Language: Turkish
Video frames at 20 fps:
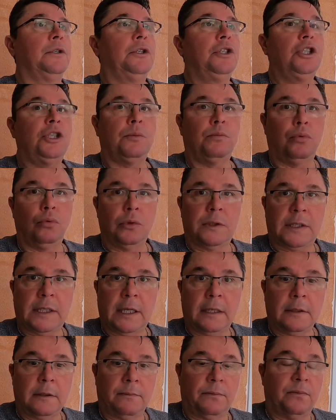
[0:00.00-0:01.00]
İş
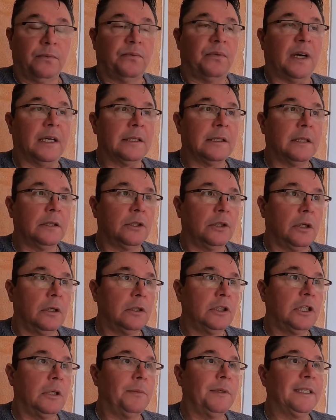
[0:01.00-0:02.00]
bulsa fazla
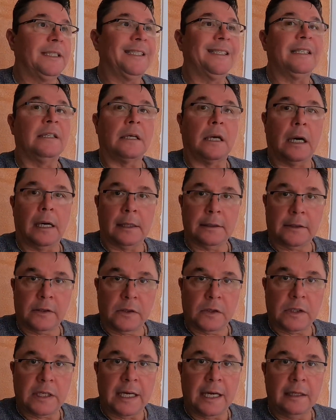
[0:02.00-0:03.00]
çalışamadı,
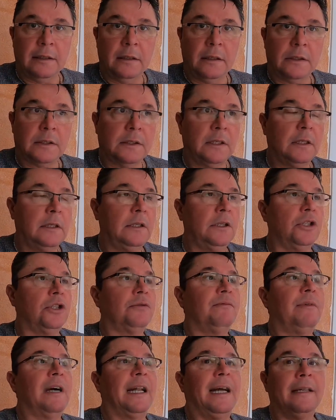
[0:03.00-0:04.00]
rahatsız kendisi,
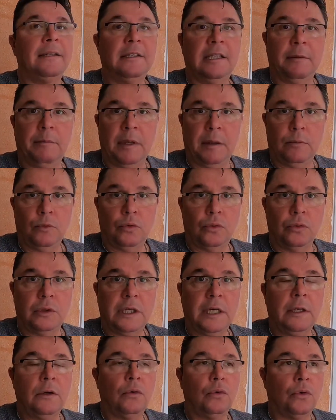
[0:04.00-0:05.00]
işveren de memnun
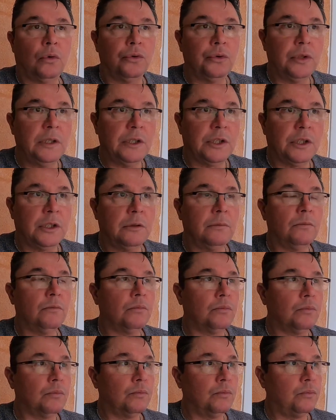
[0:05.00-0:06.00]
değil. Onun
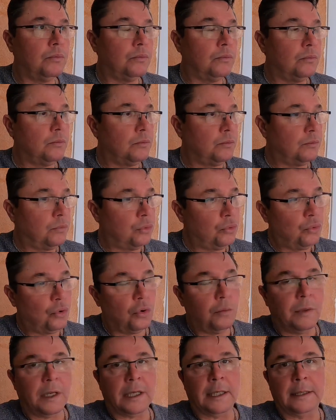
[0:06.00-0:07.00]
için bu
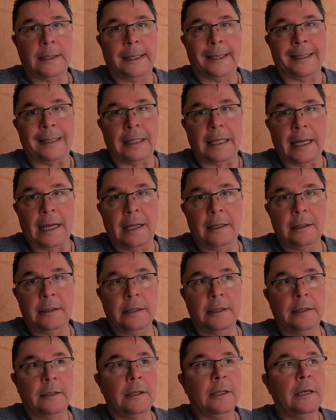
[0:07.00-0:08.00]
duruma kadar
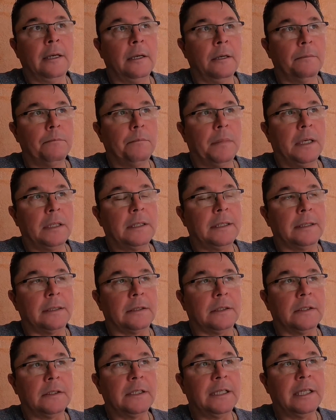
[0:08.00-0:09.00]
geldi. Bakın
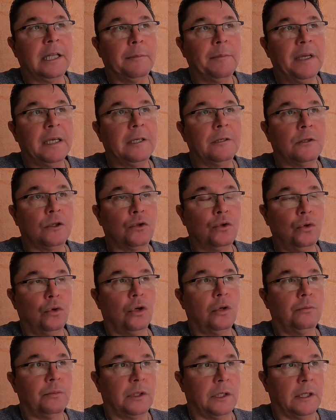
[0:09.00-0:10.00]
size demek
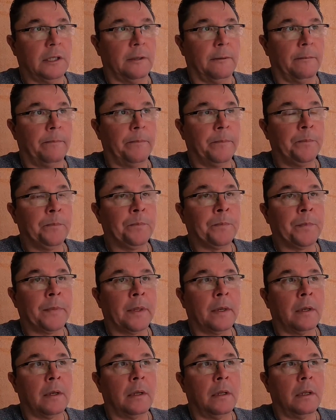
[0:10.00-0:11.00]
istiyorum ki
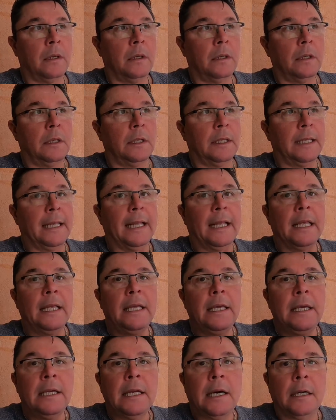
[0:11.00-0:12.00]

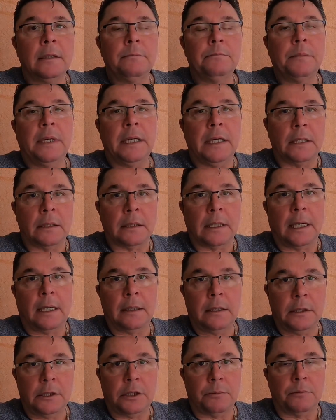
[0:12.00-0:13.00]
inanmayın
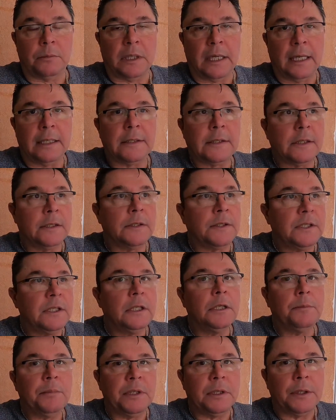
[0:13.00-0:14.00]
kardeşim eskisi
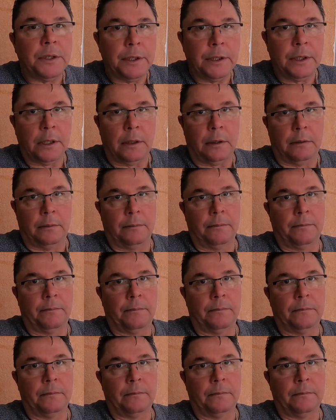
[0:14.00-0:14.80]
gibi değil.